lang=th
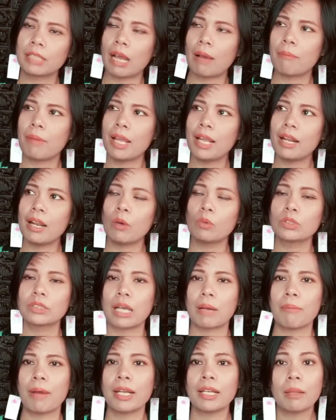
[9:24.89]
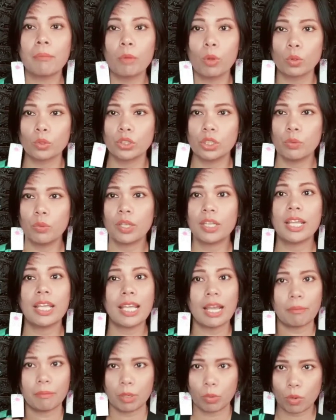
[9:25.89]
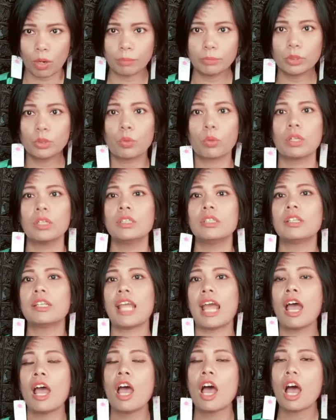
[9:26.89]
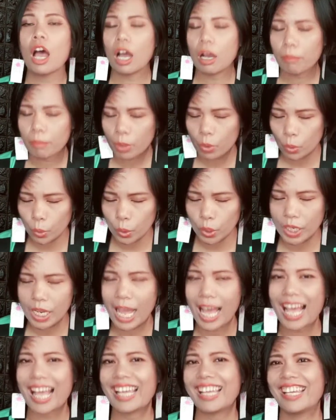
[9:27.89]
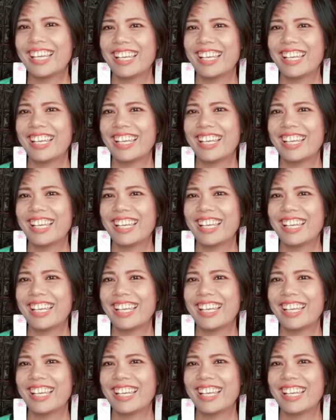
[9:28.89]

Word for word: ทำให้เราสามารถดำรงชีวิตได้อย่างมีความสุขขึ้นเนี่ยเอามาคุยได้